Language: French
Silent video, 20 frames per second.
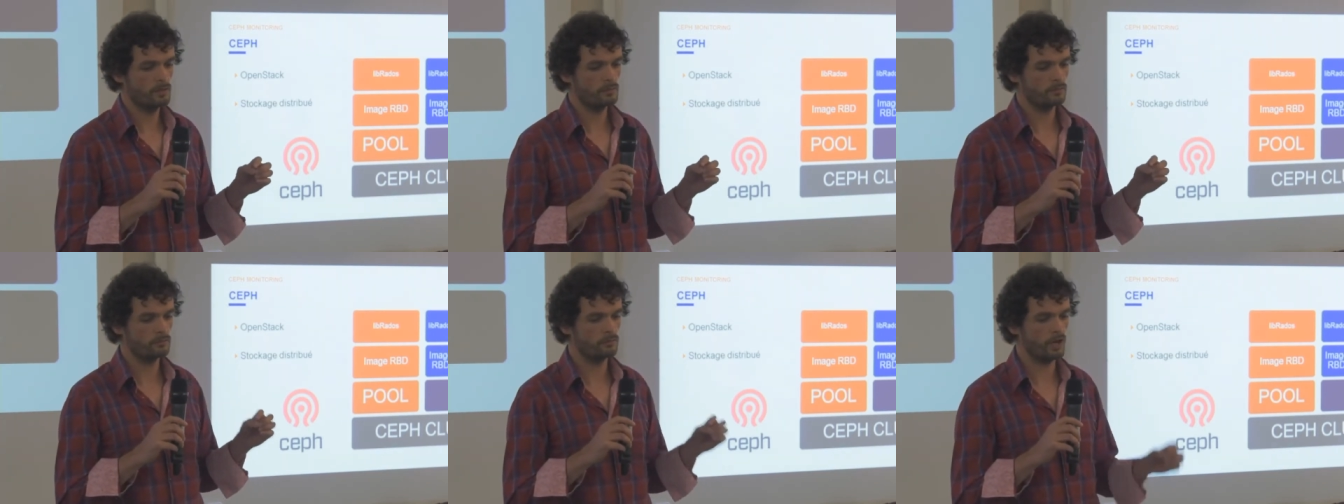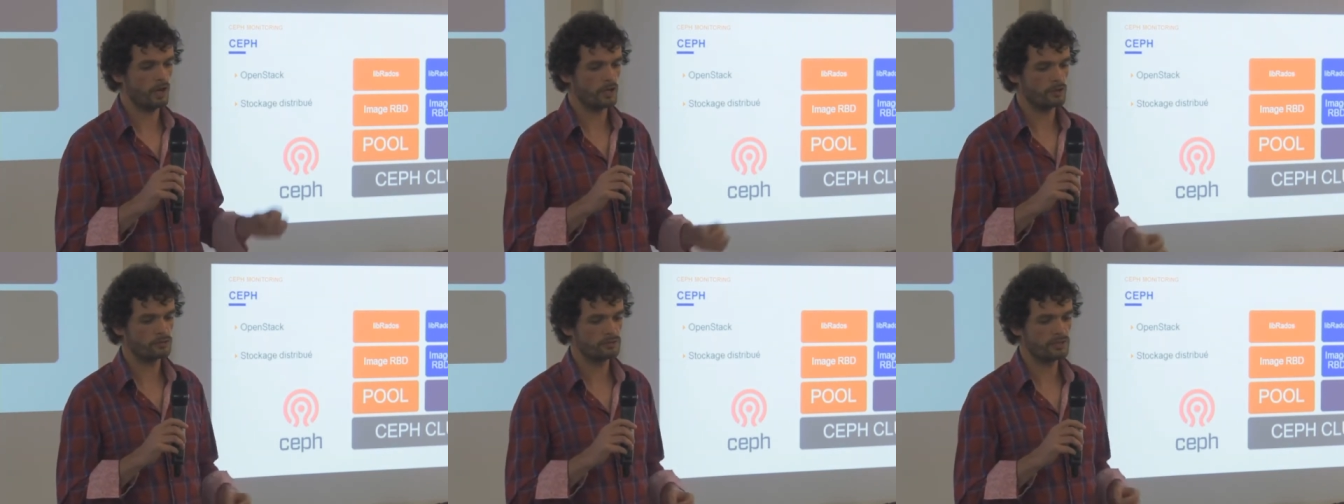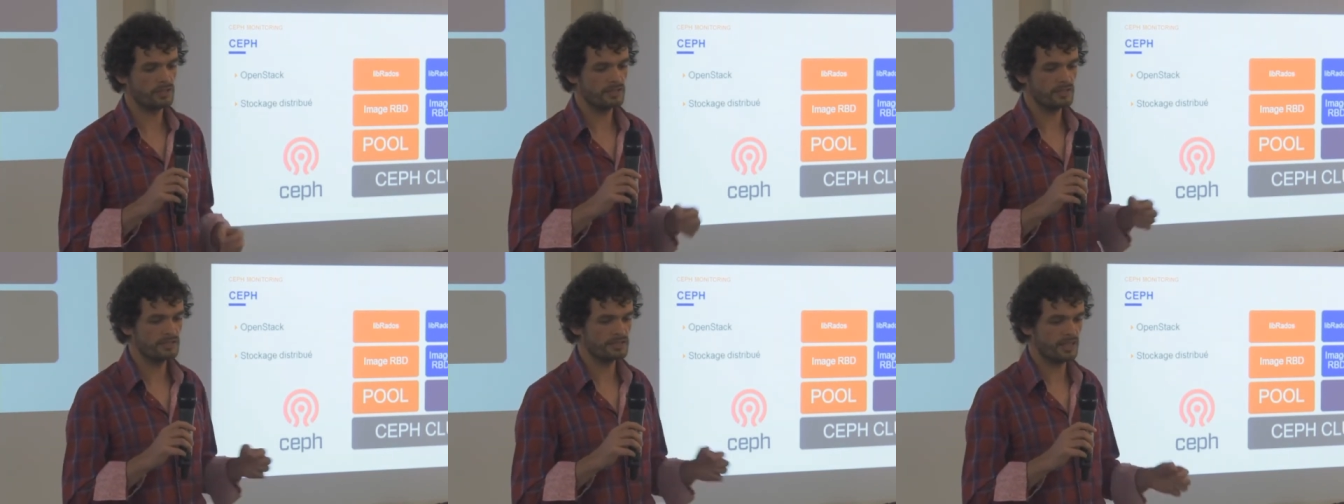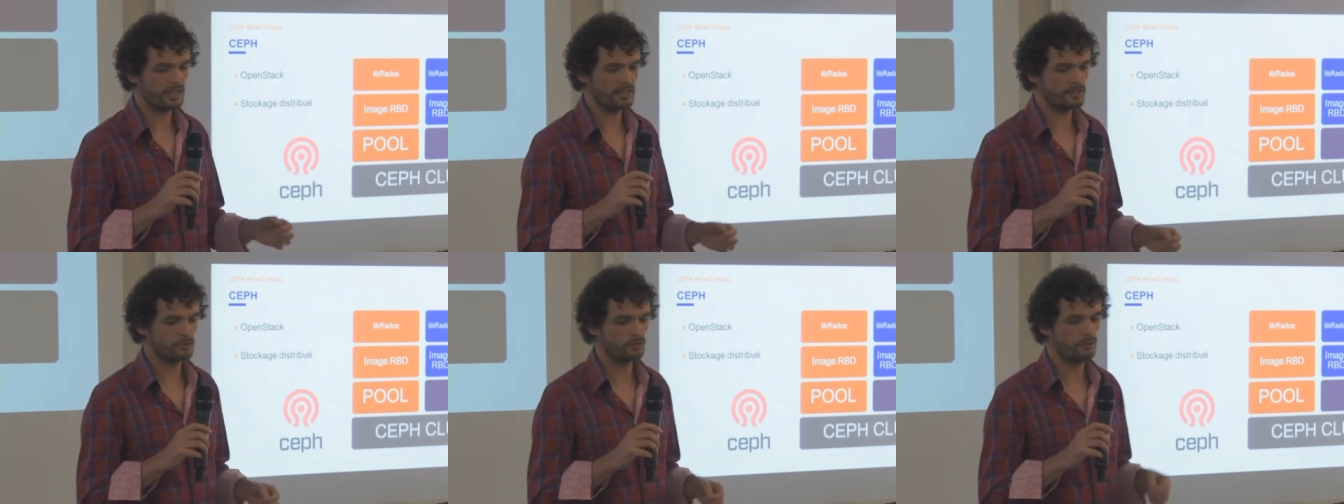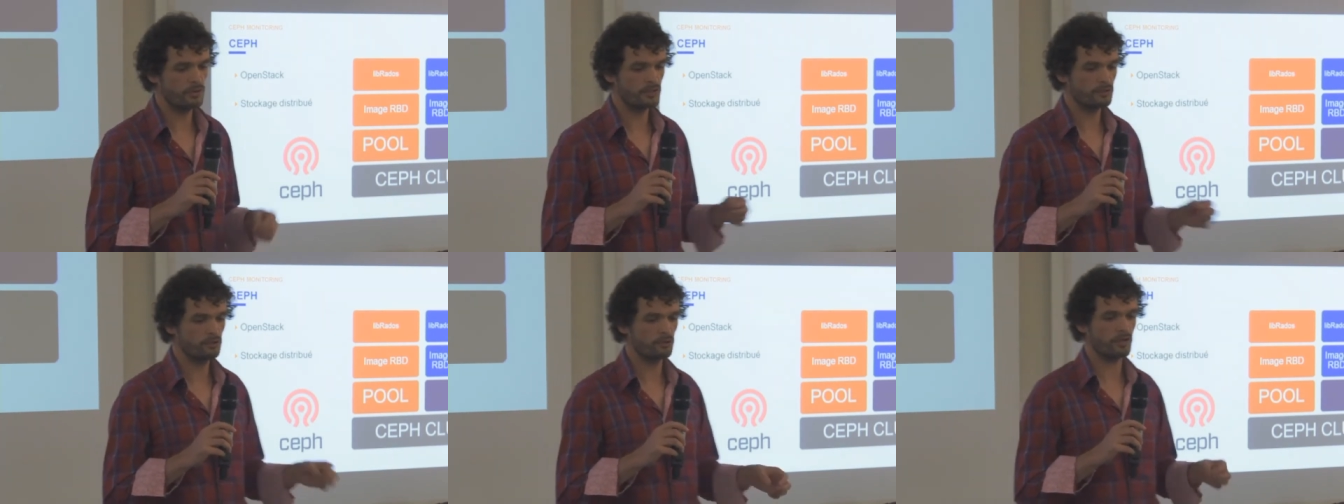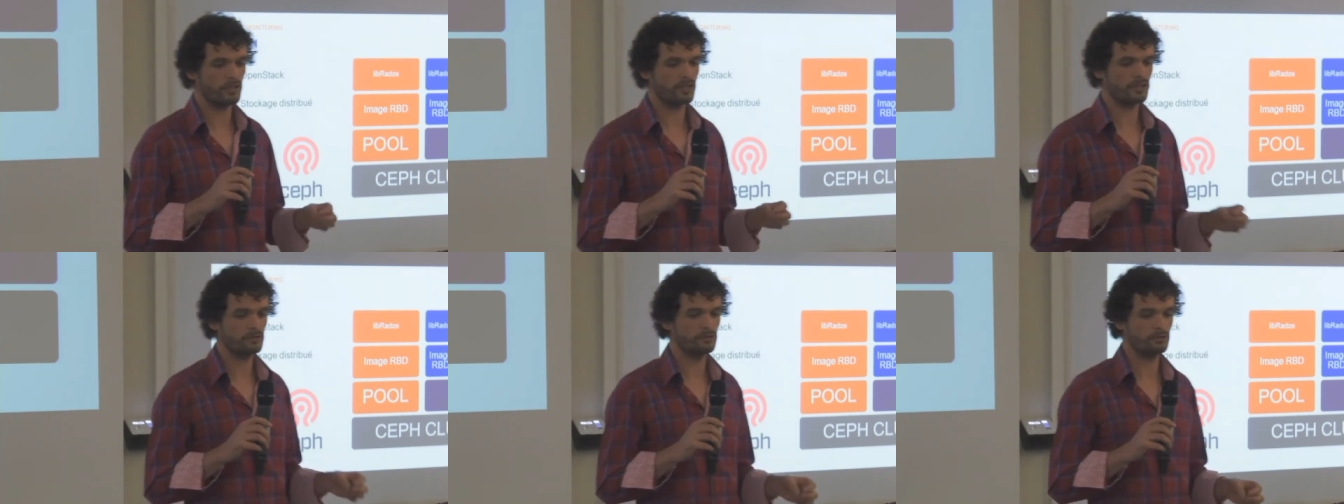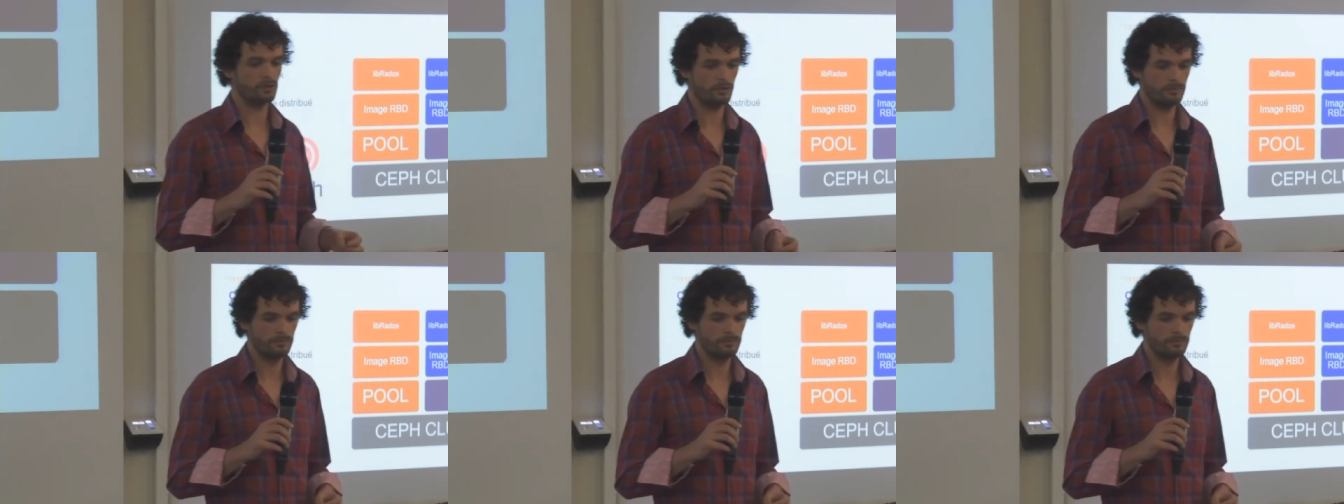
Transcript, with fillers: pouvoir ajouter des axes de lecture-écriture.